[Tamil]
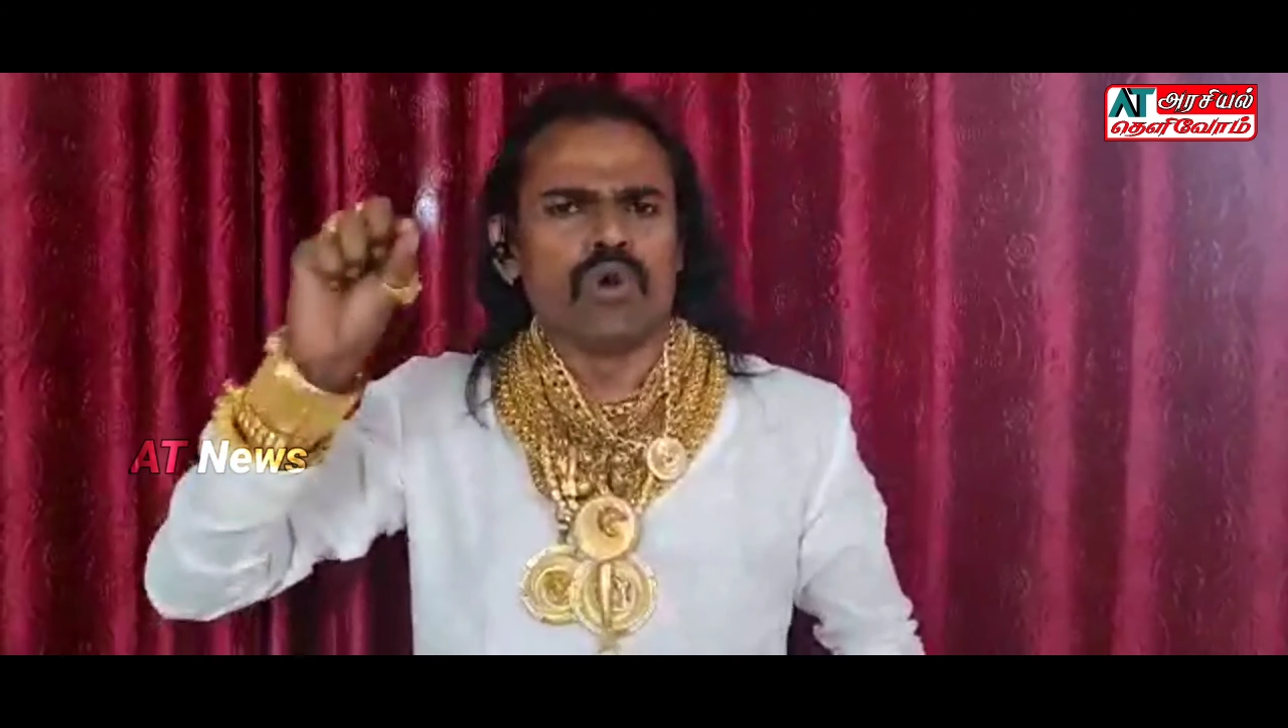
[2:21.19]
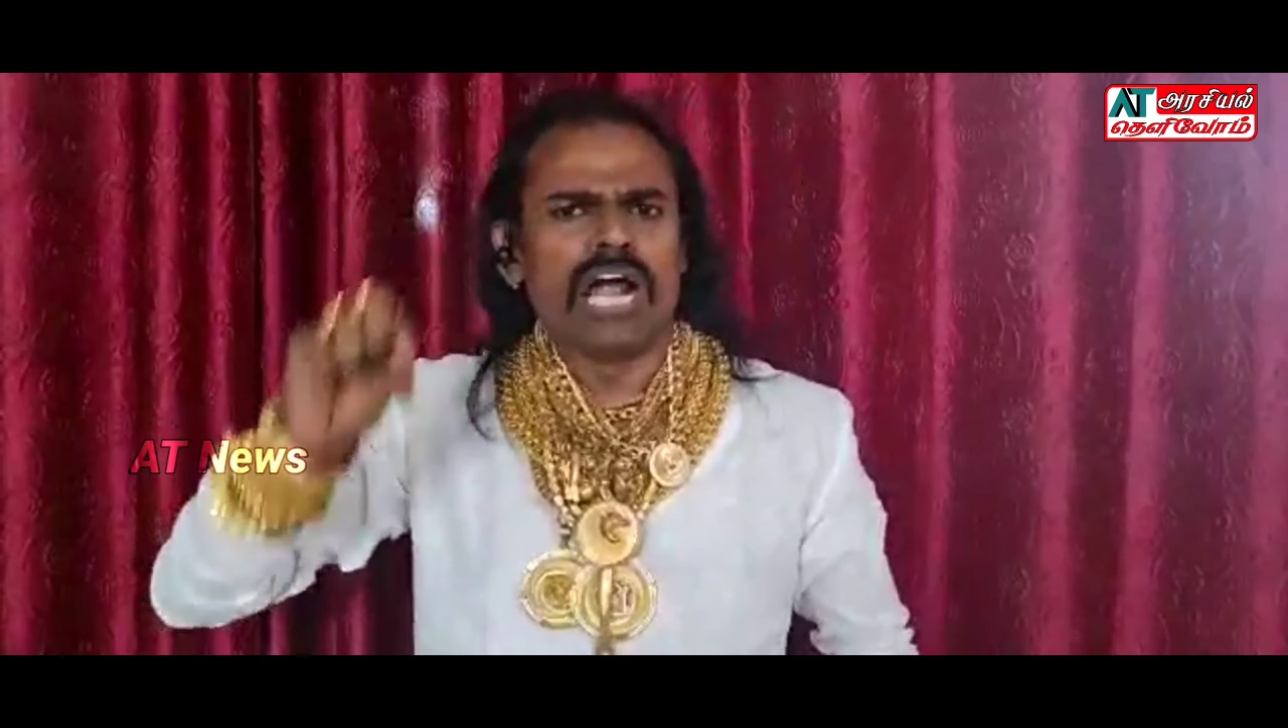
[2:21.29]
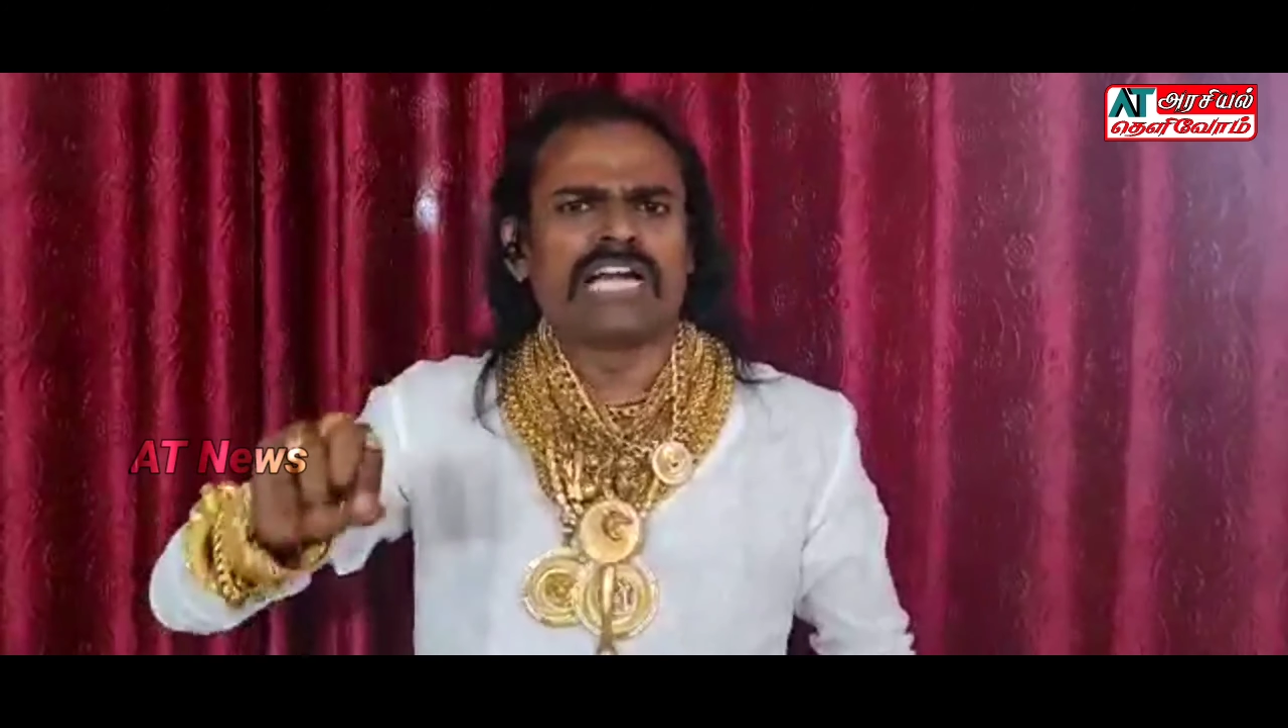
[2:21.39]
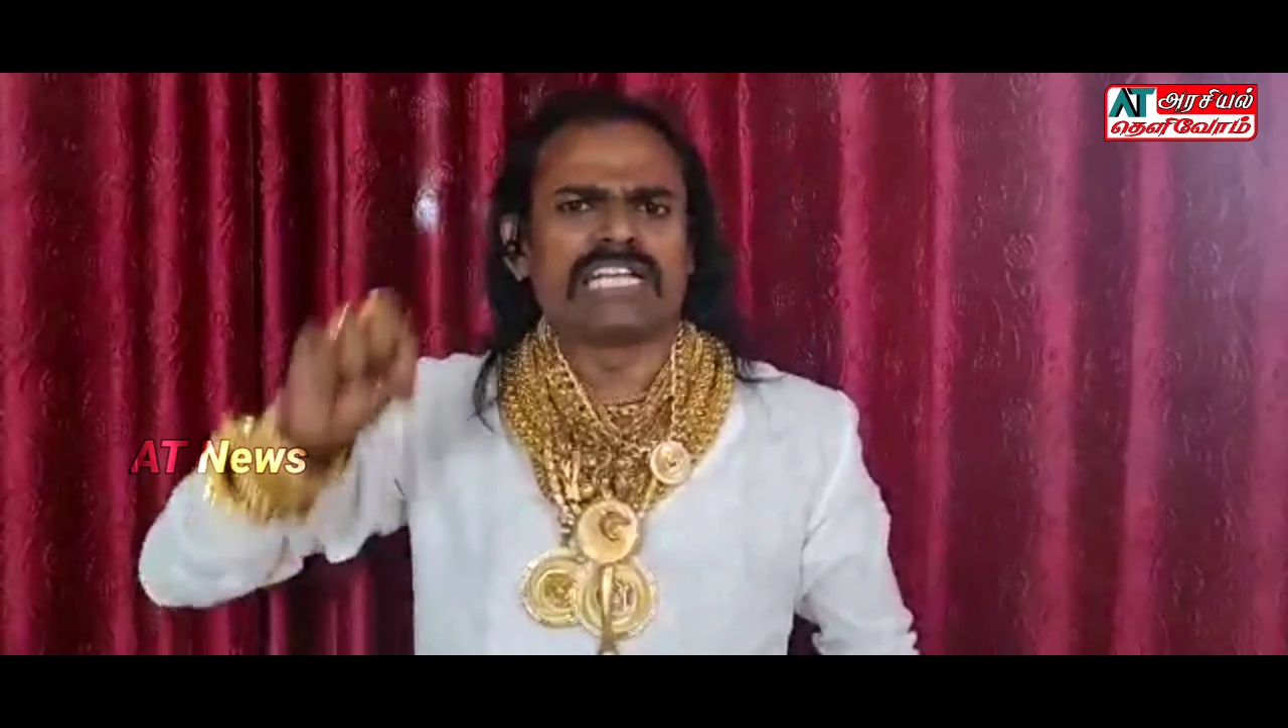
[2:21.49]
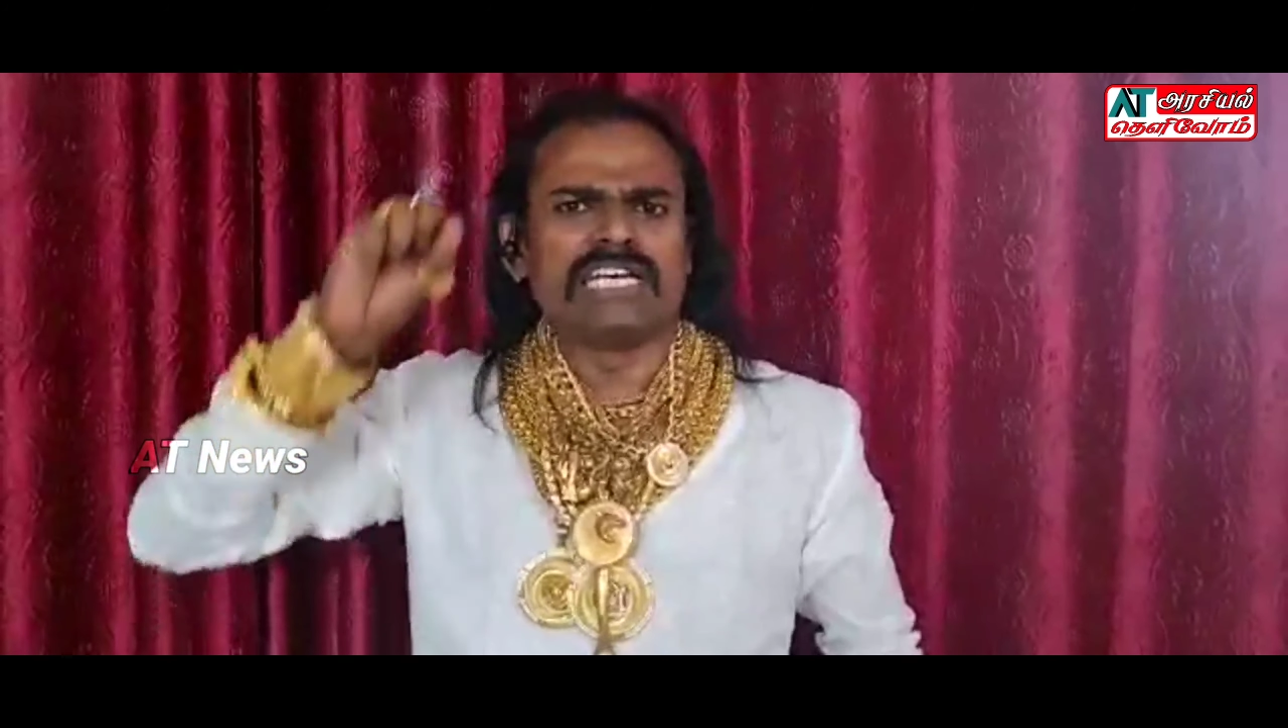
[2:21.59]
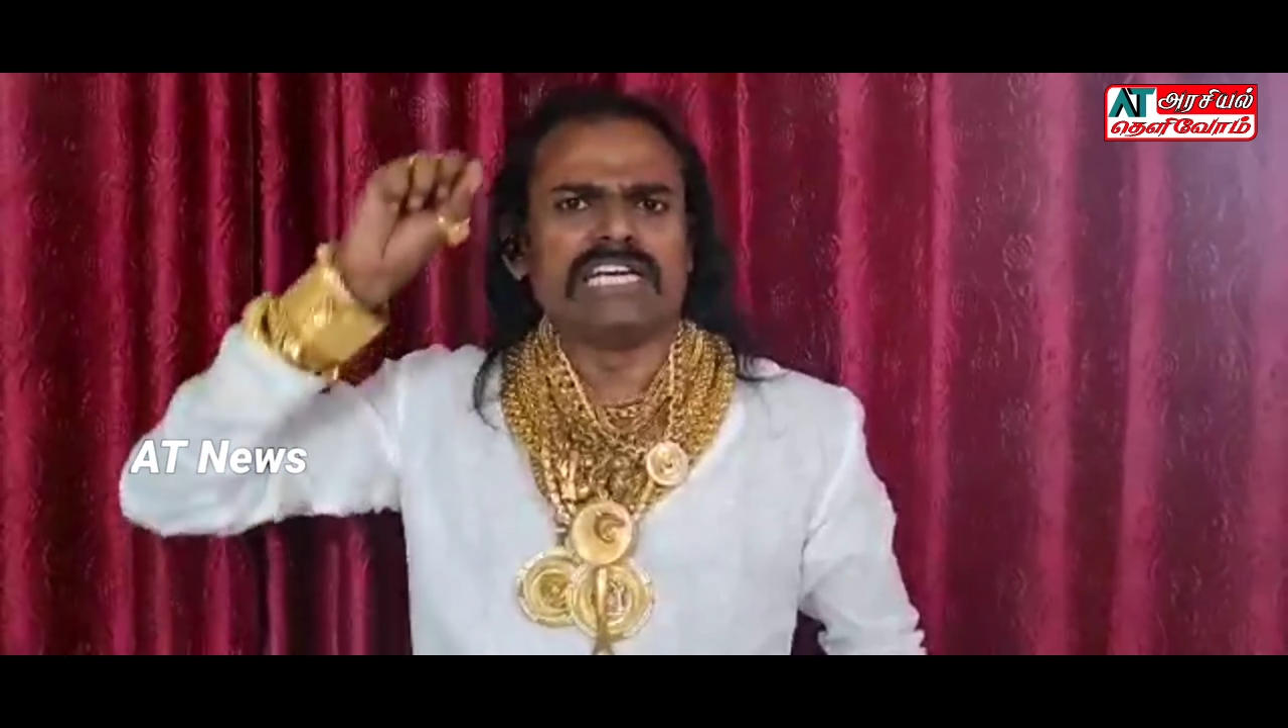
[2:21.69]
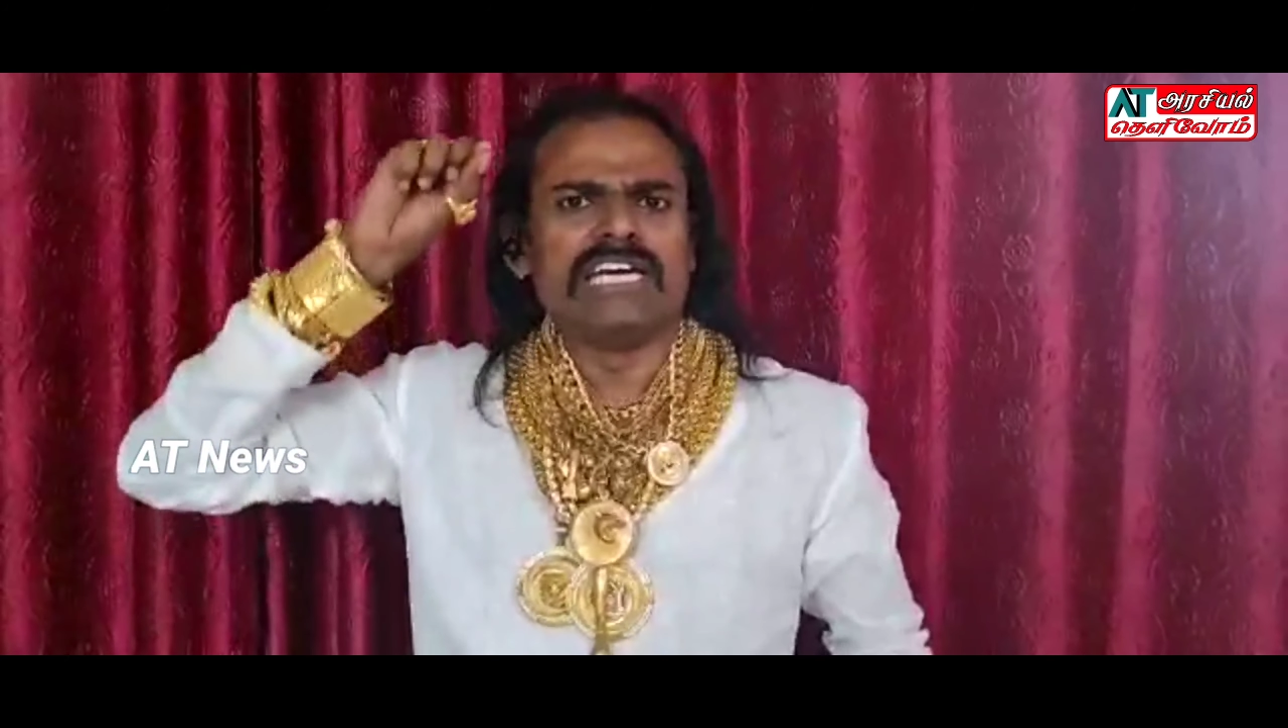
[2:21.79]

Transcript: உள்நாட்டு